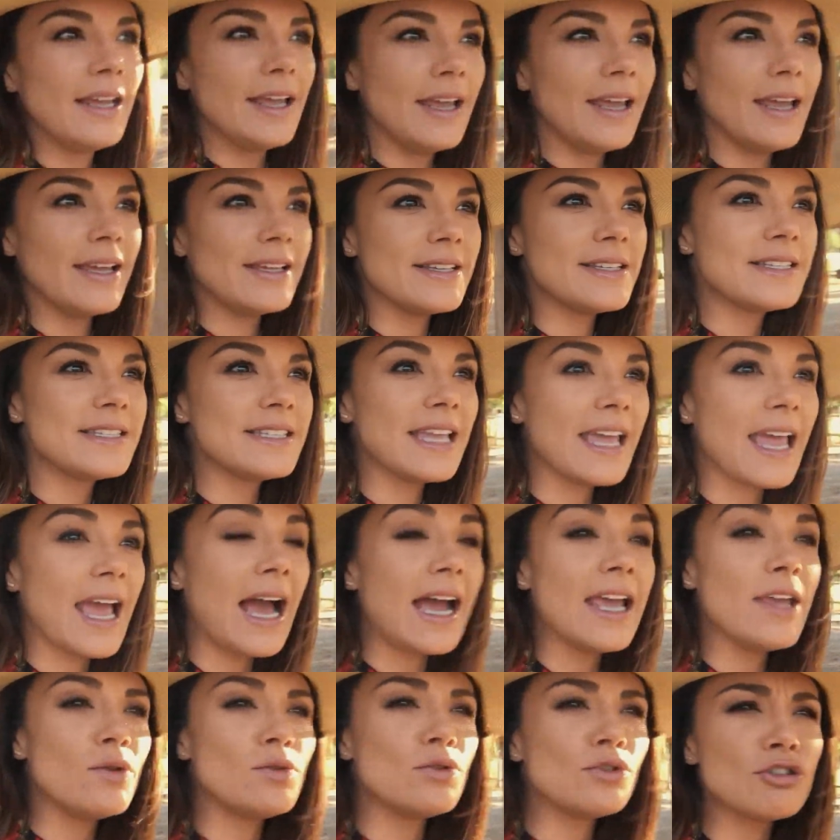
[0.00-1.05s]
Este,
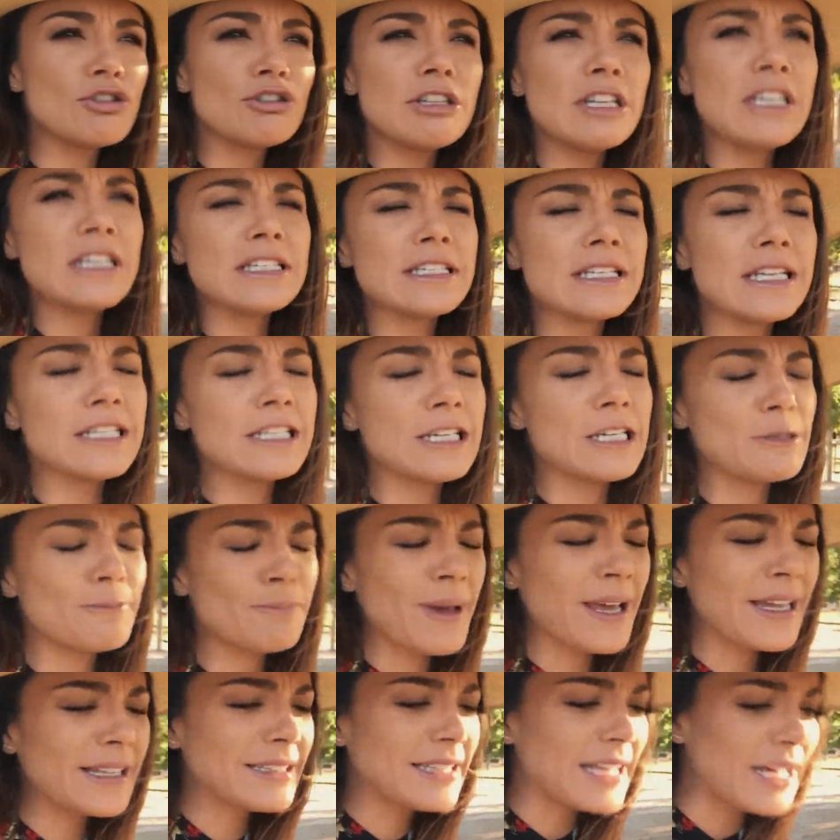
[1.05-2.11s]
hay unos cisnes
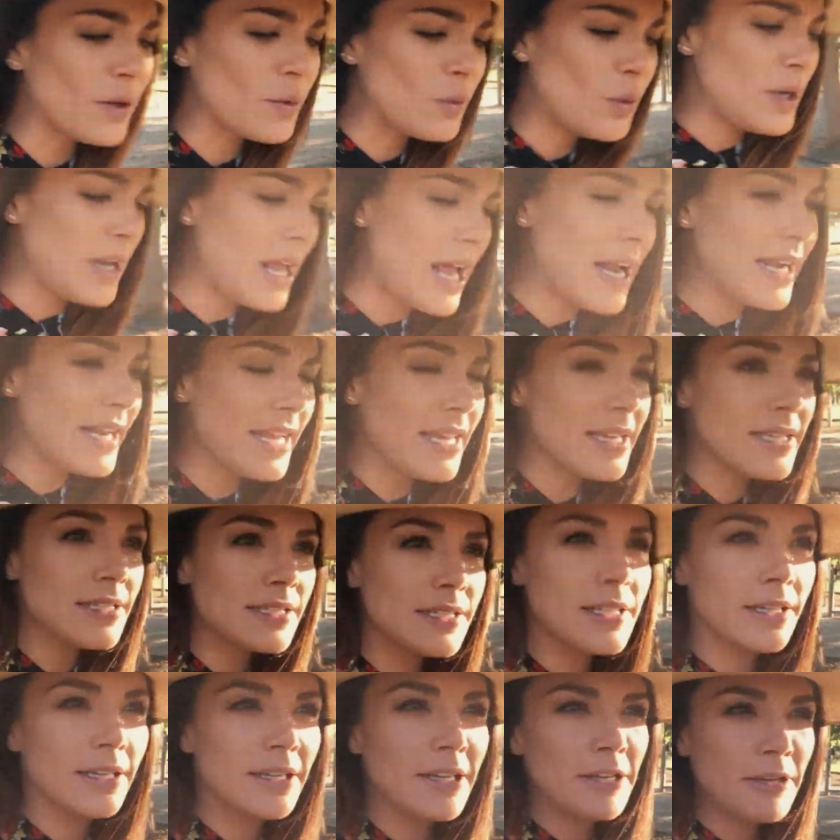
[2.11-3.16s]
espectaculares,
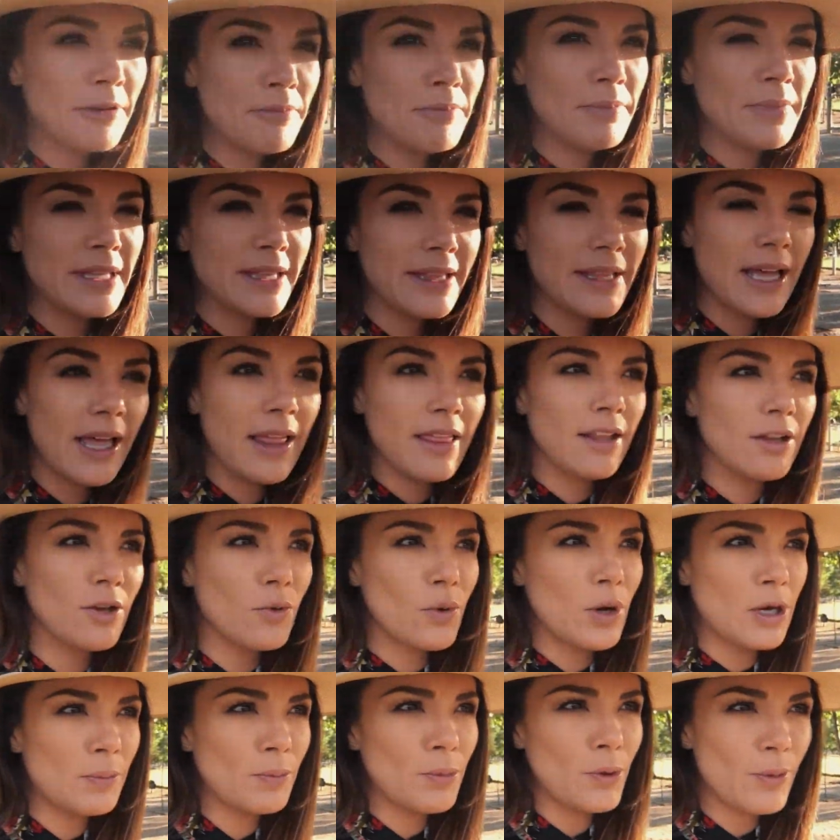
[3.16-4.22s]
mitad del
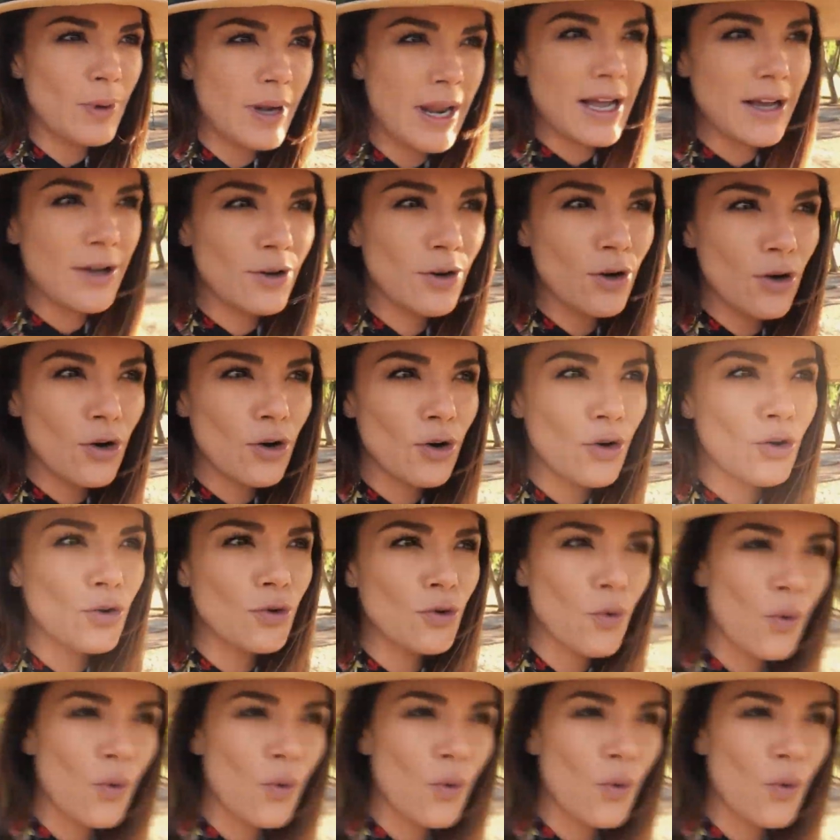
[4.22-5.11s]
cuerpo blanco con